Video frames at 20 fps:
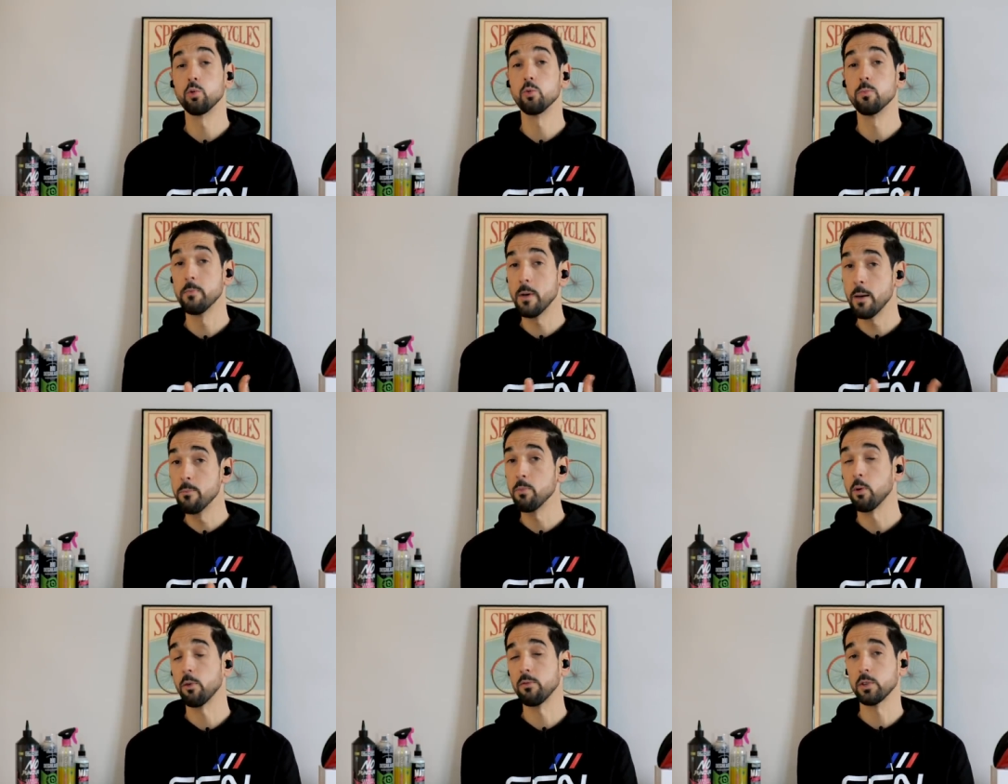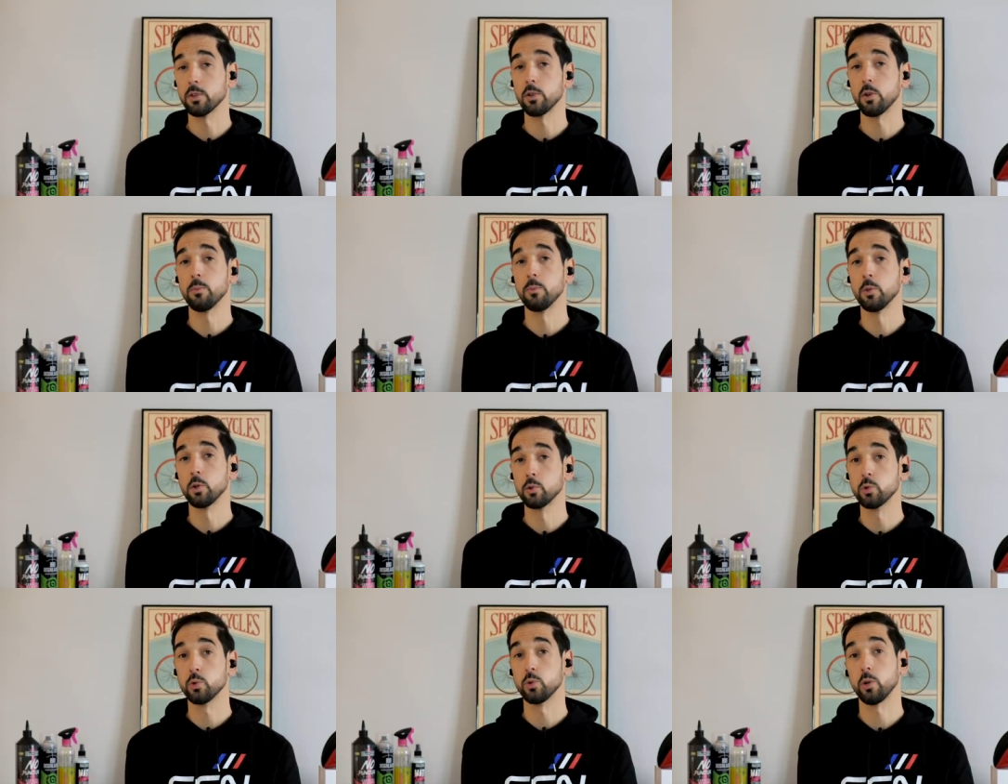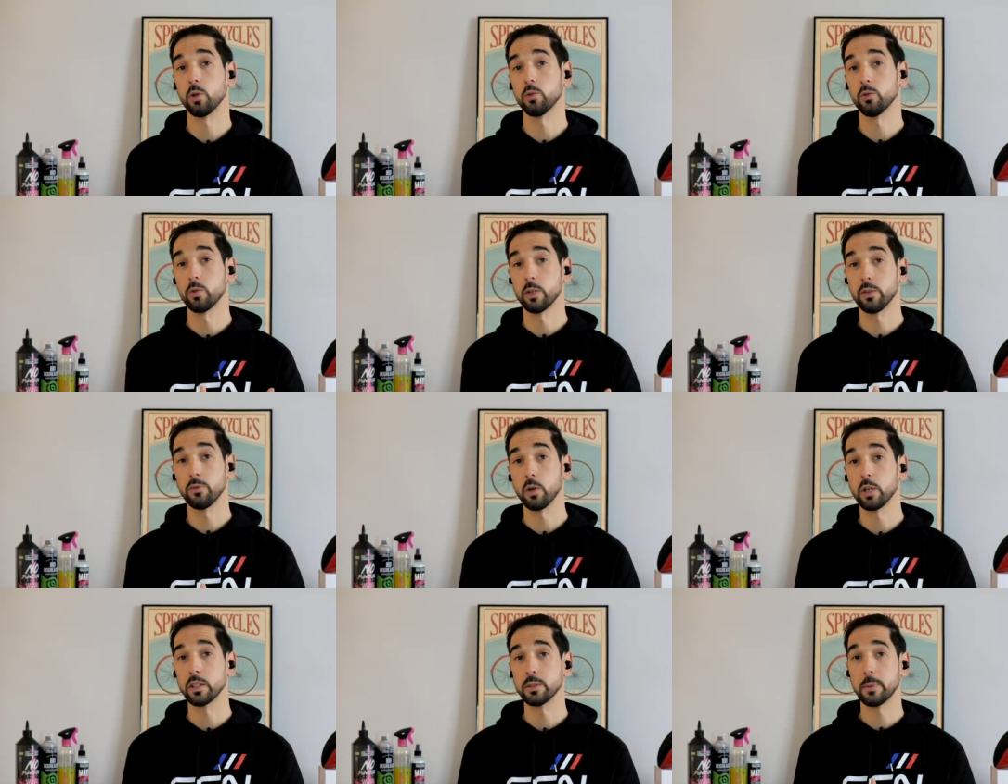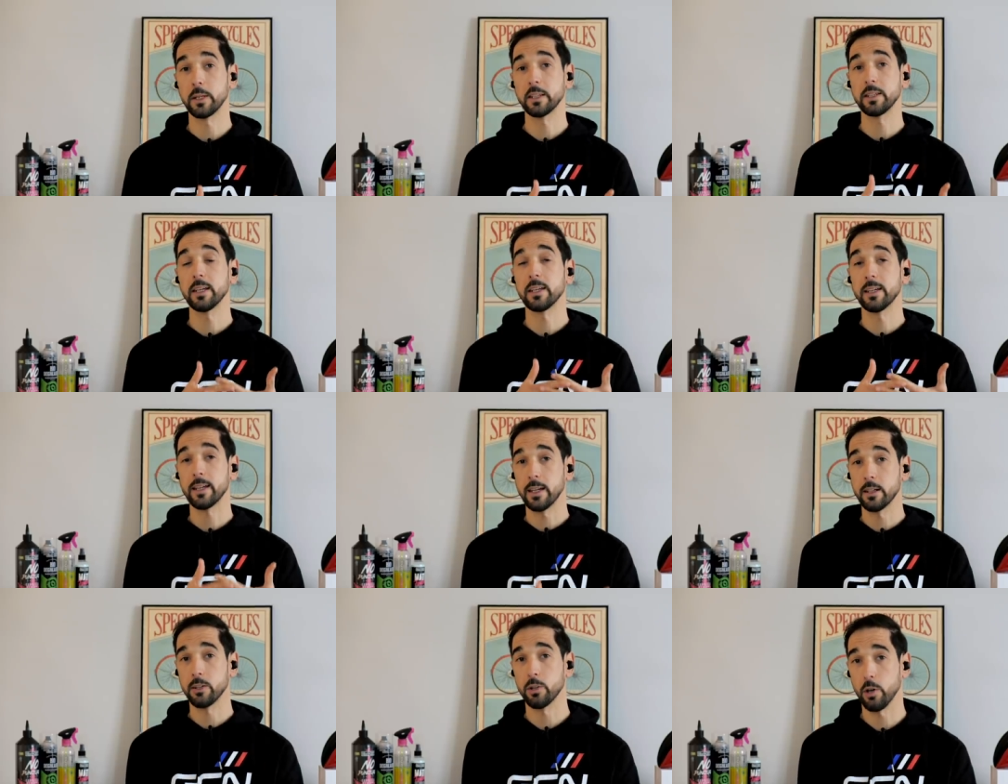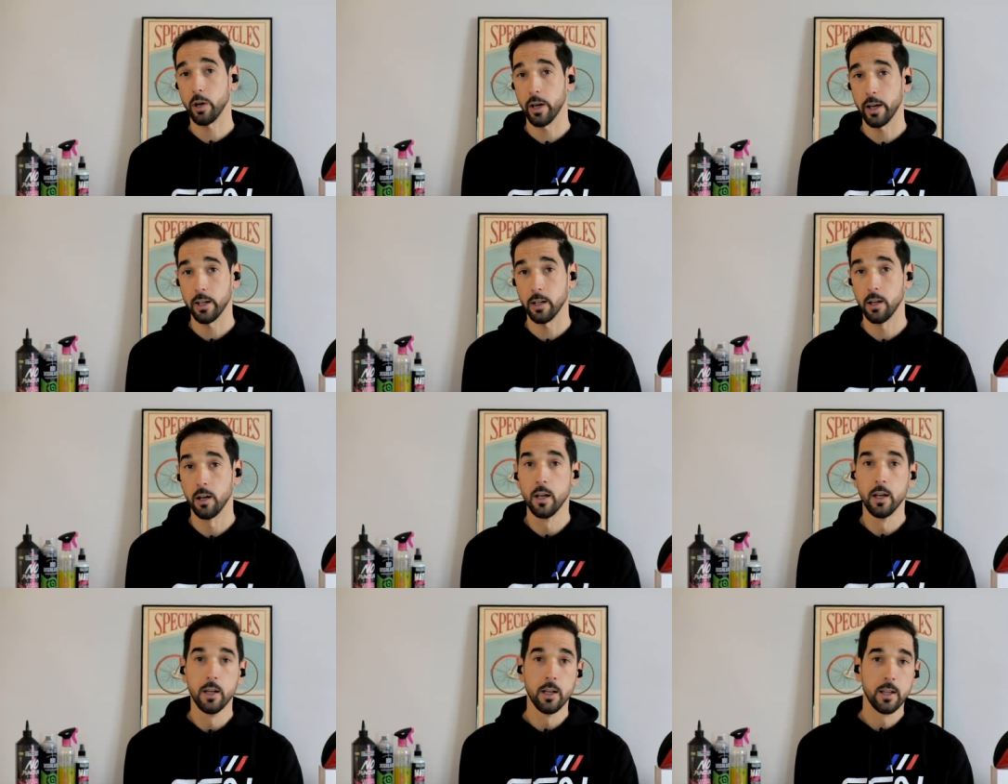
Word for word: ou même pour votre monture. Donc il faut respecter quelques règles.